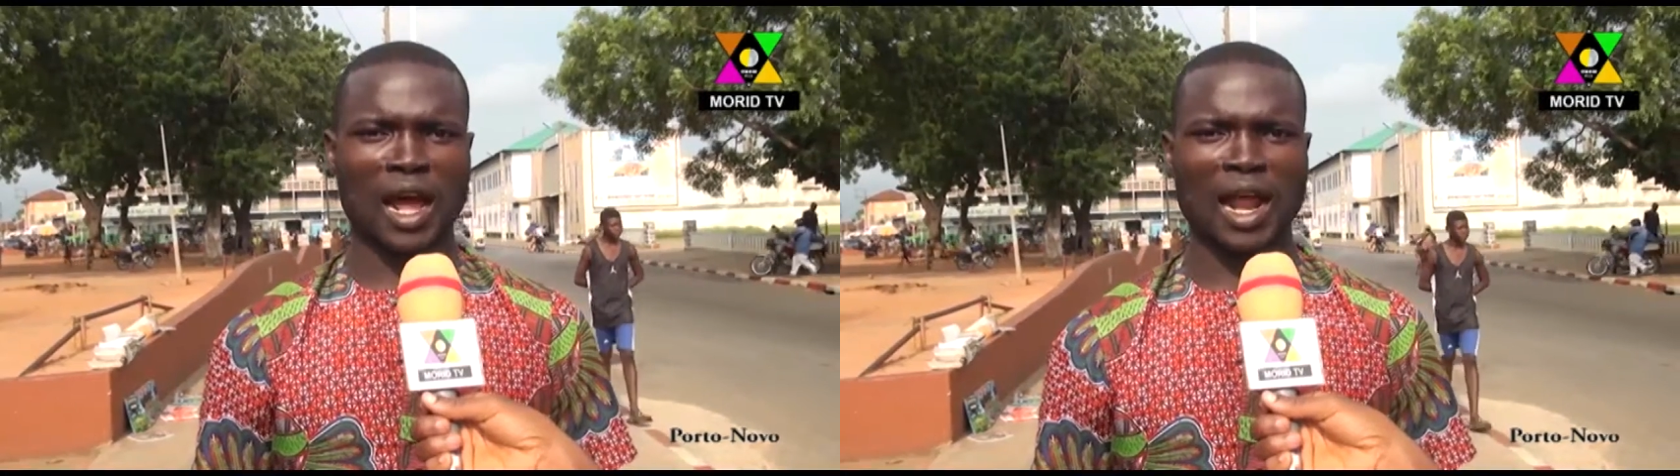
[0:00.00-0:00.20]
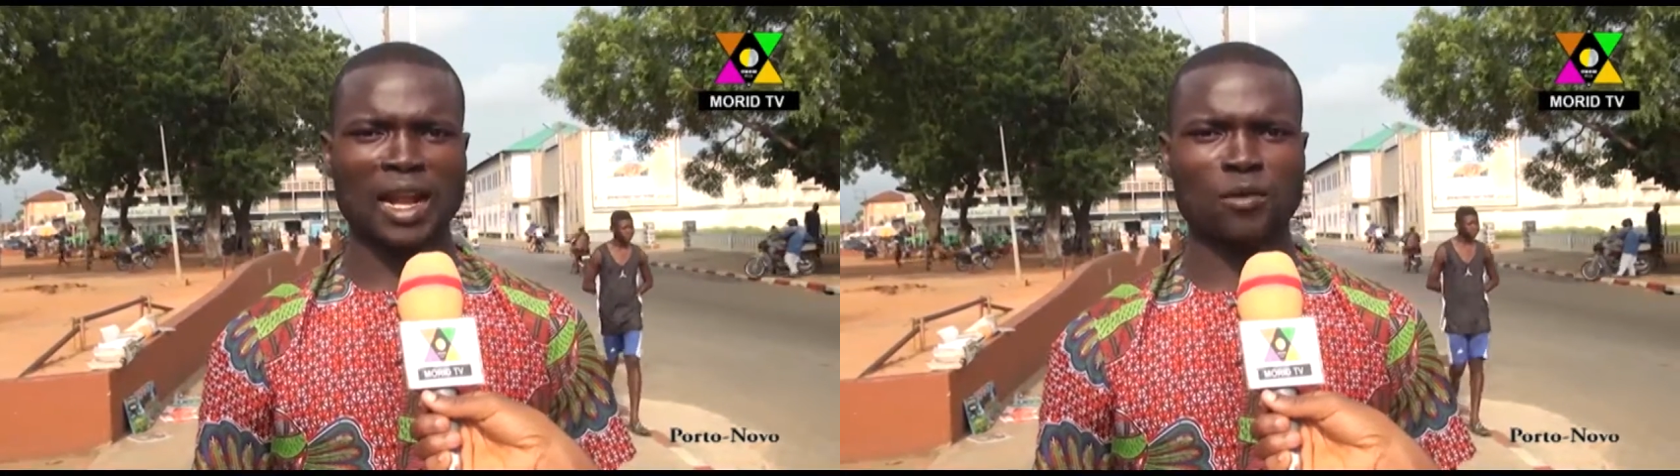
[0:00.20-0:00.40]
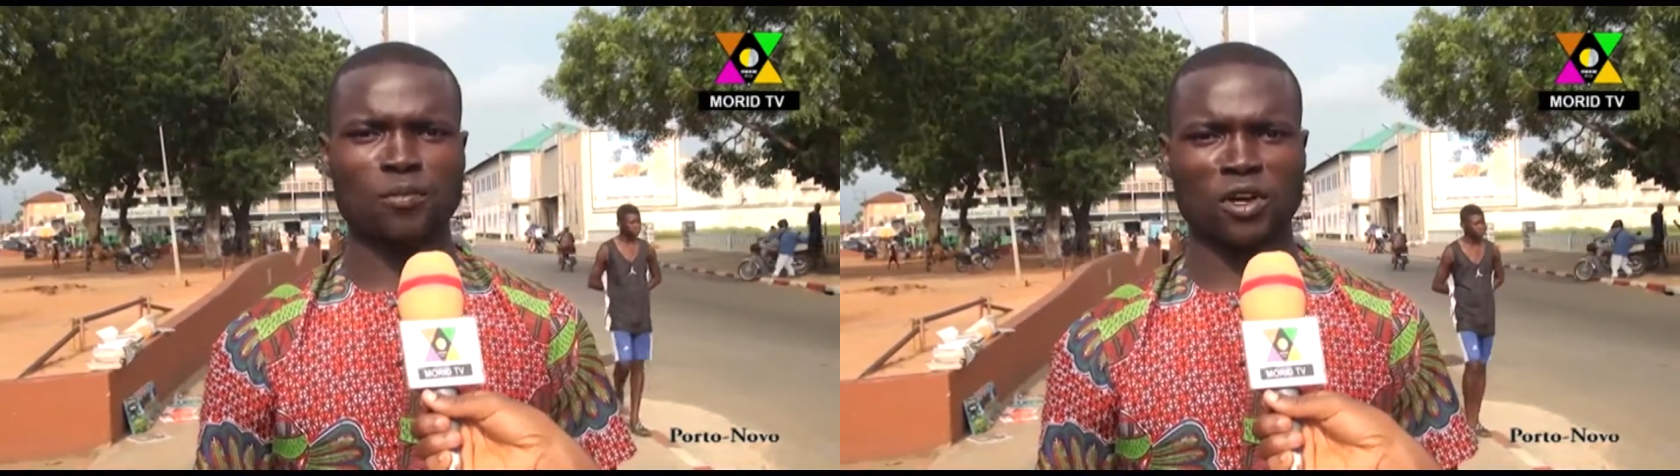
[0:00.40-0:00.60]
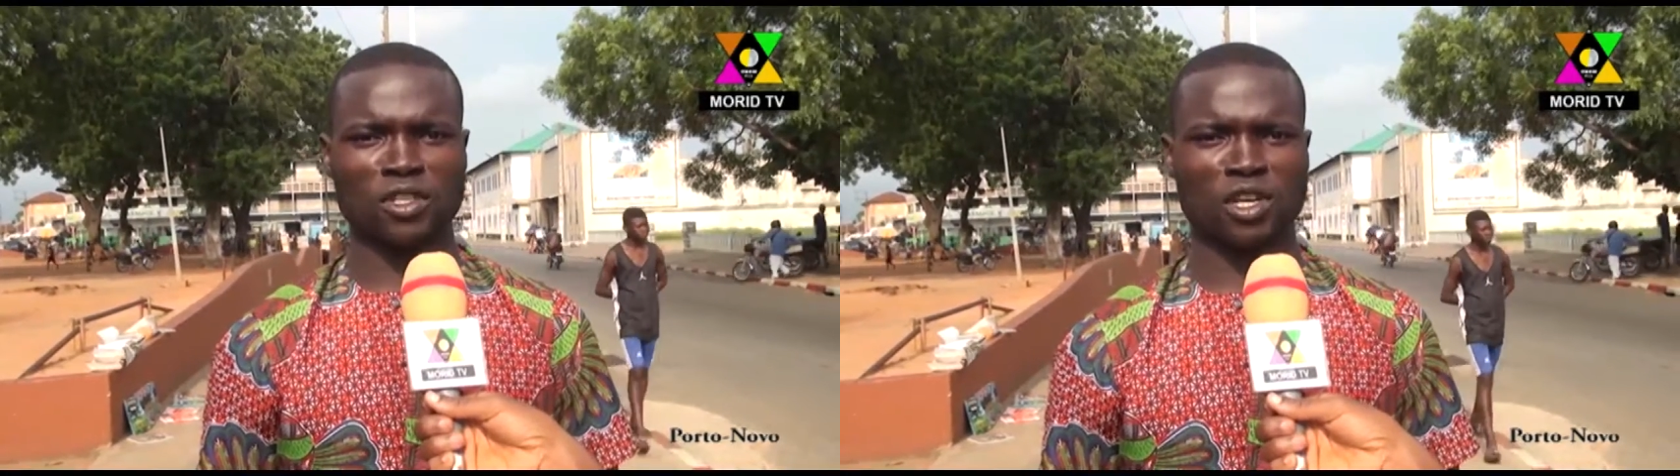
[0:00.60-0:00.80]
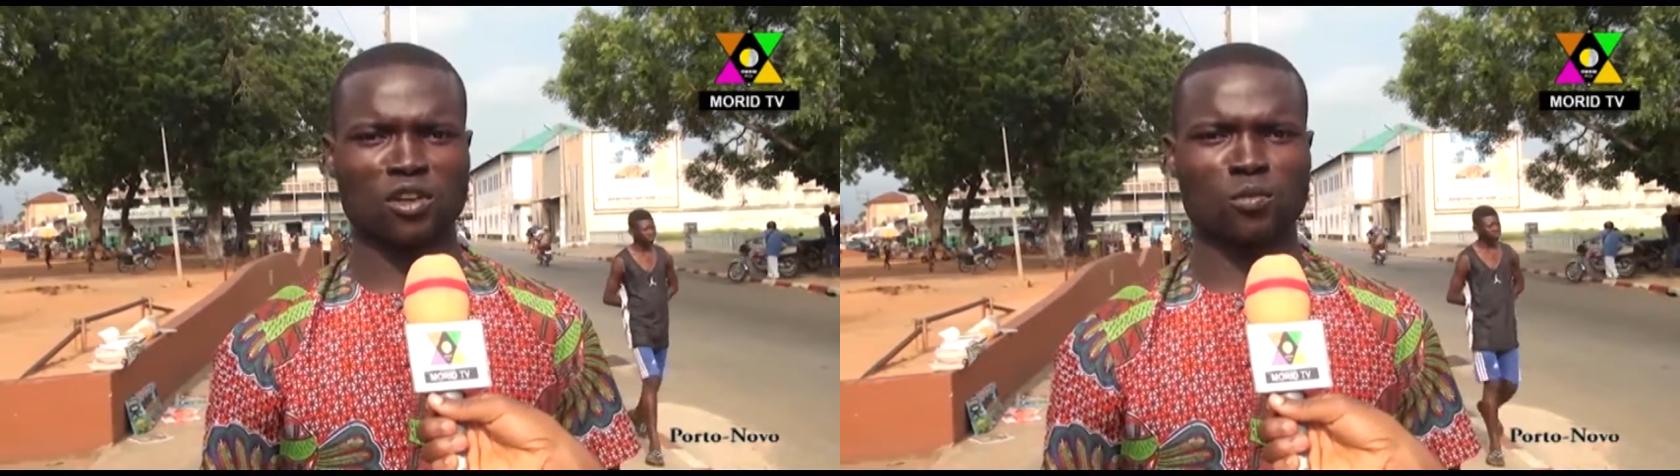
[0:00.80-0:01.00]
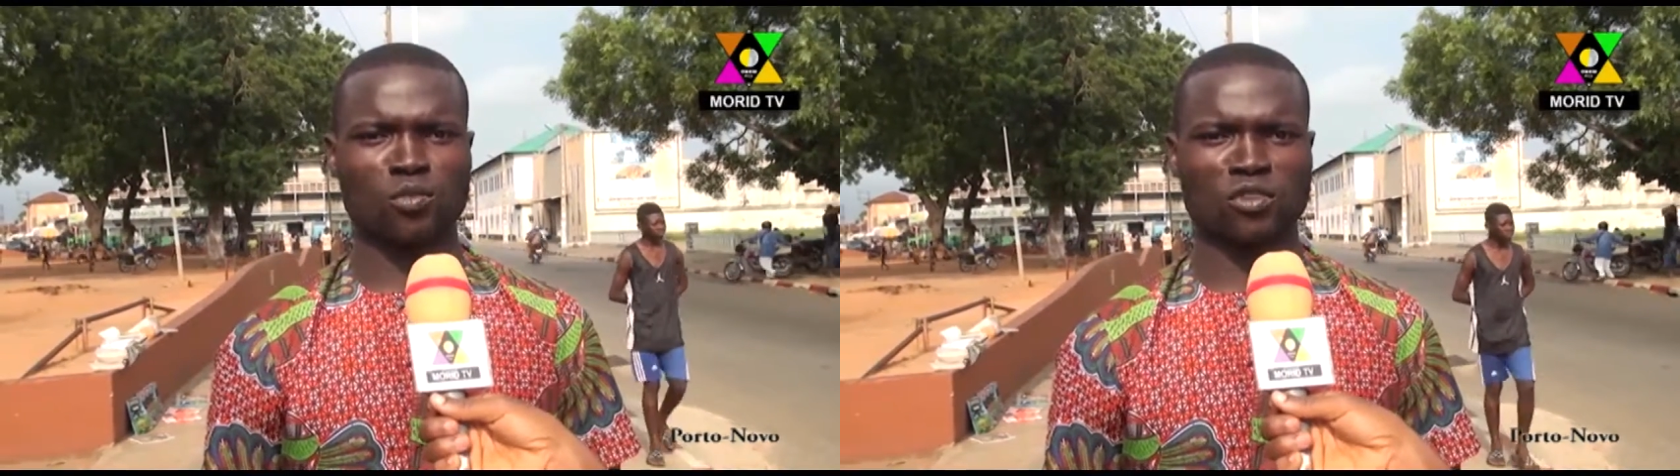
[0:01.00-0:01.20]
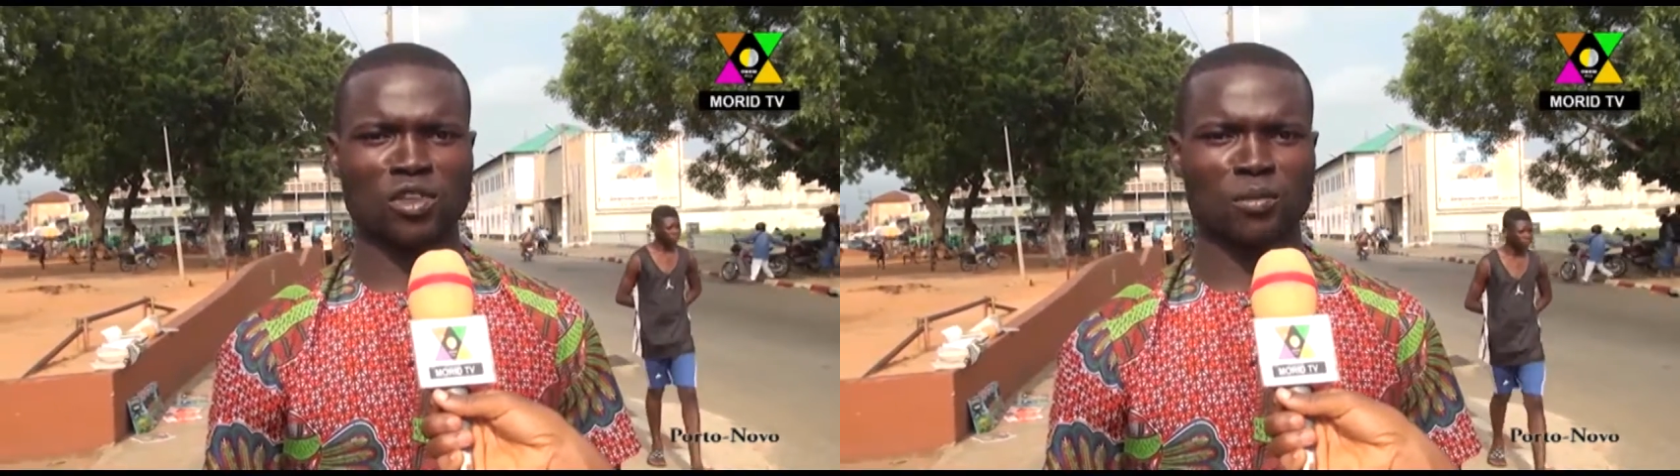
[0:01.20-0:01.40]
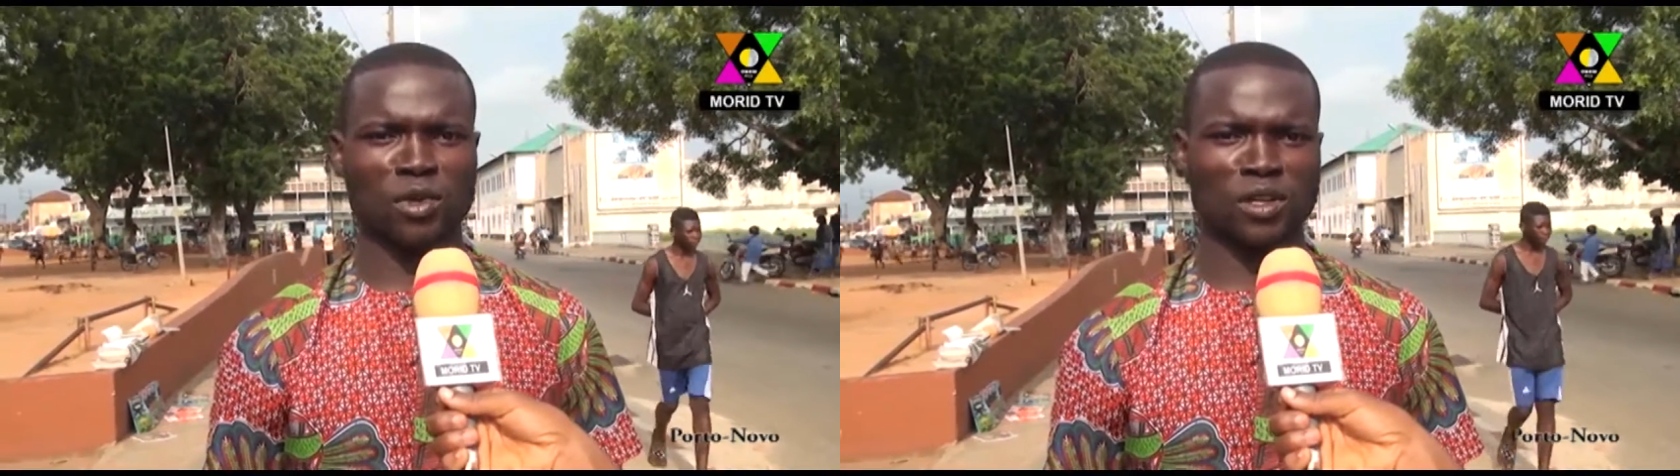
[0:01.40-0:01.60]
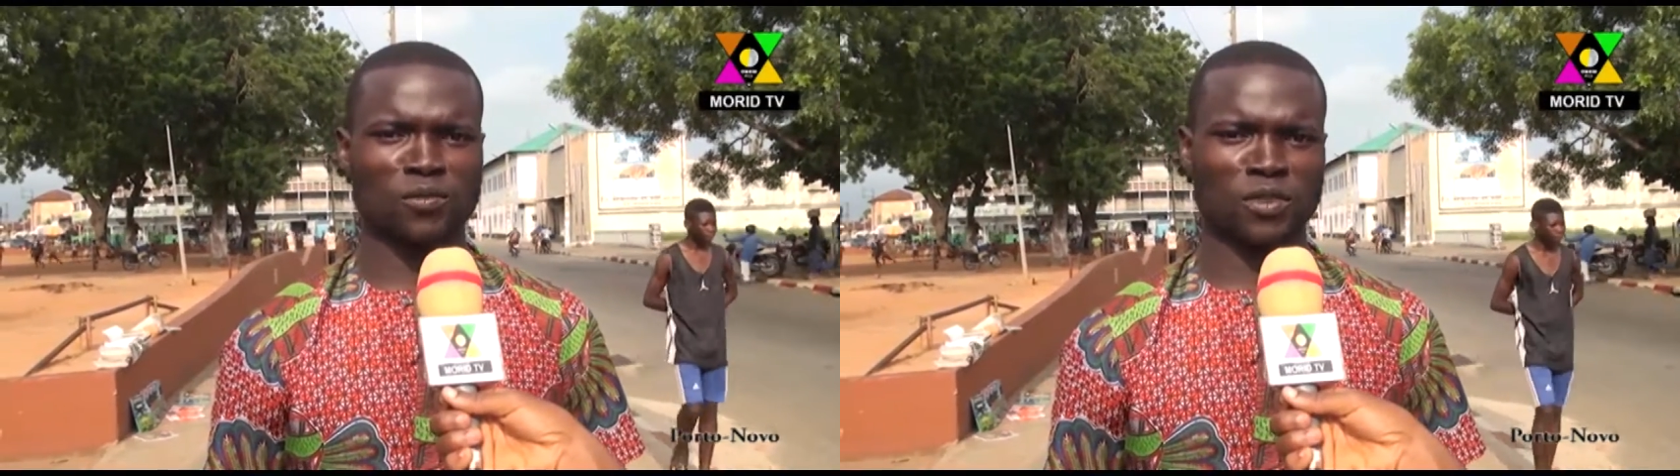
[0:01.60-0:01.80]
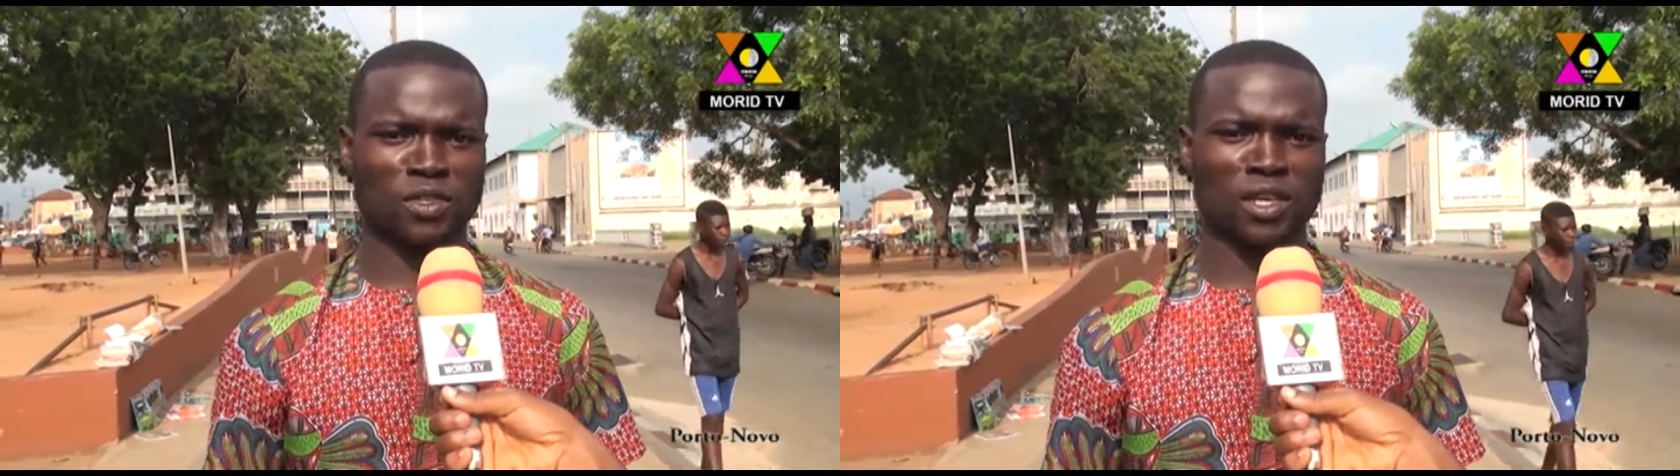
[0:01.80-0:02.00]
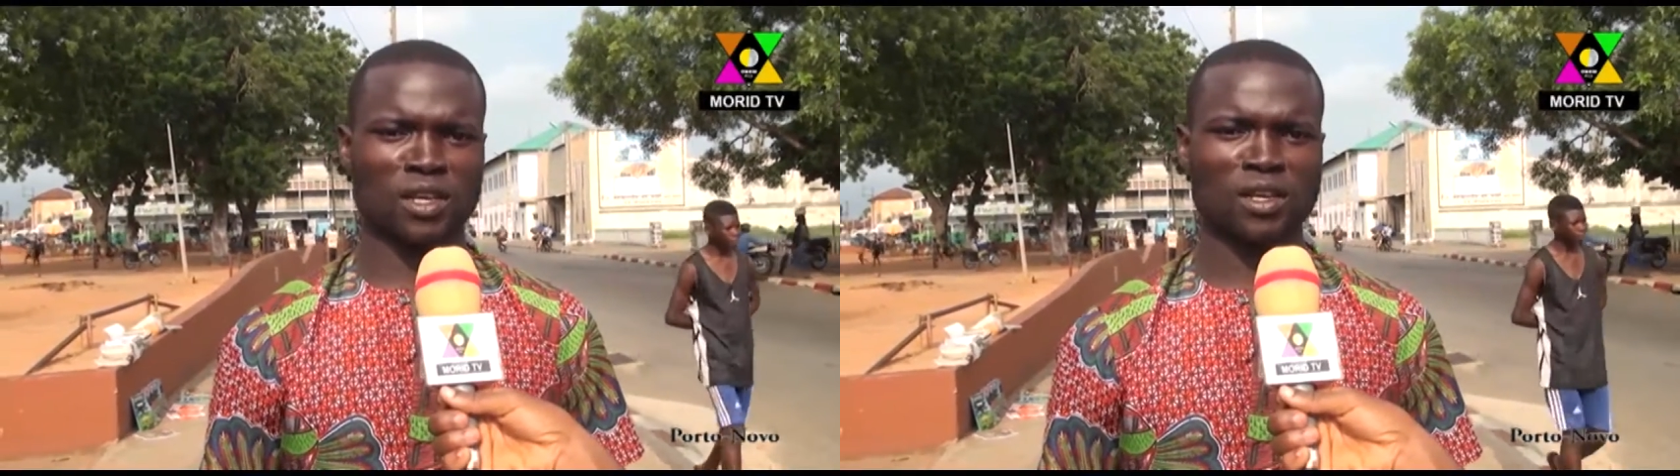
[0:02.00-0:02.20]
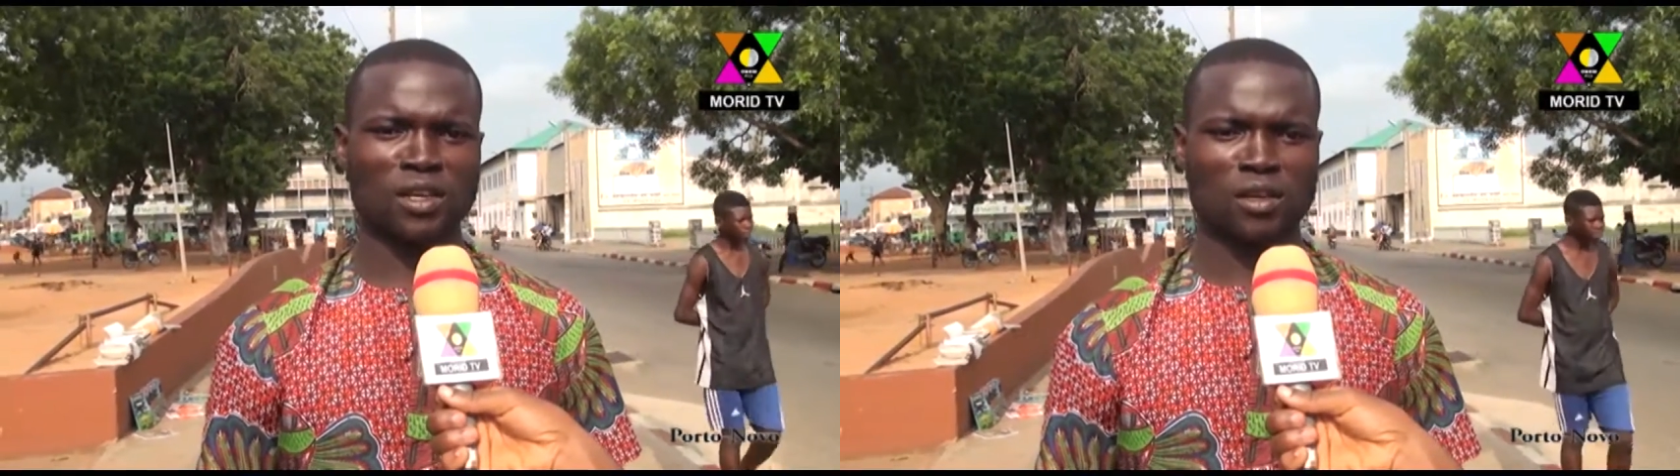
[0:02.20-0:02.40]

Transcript: à l'année prochaine on puisse en bénéficier